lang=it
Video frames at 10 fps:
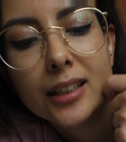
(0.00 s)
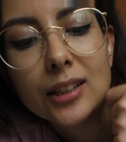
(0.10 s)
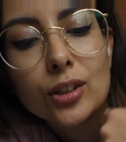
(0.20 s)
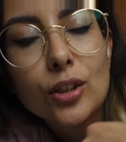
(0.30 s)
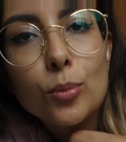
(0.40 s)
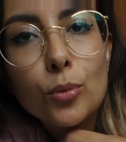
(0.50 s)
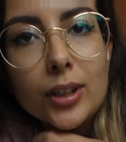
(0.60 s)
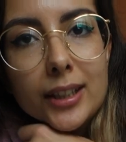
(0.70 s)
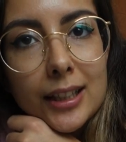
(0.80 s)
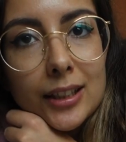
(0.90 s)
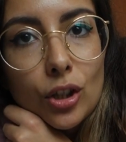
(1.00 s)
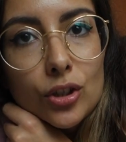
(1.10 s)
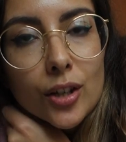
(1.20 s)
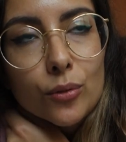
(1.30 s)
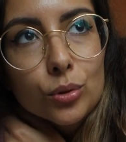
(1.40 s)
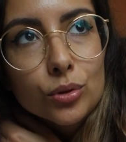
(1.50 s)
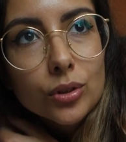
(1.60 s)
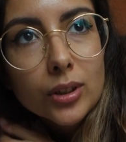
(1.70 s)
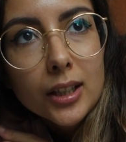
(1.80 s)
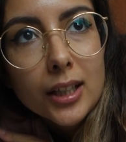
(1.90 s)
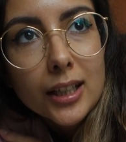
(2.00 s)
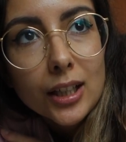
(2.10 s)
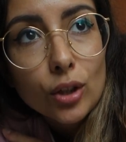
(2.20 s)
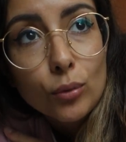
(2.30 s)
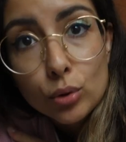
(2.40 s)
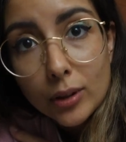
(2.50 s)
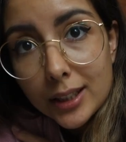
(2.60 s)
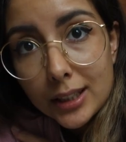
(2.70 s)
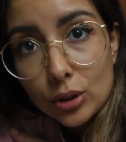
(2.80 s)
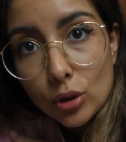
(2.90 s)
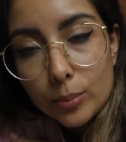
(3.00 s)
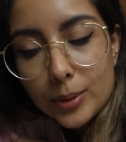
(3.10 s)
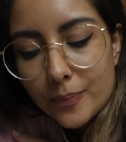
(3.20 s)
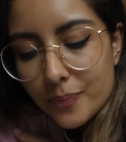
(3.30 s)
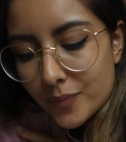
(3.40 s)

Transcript: e, dato che comunque il cane l'ho già avuto, e ho avuto anche dei topi,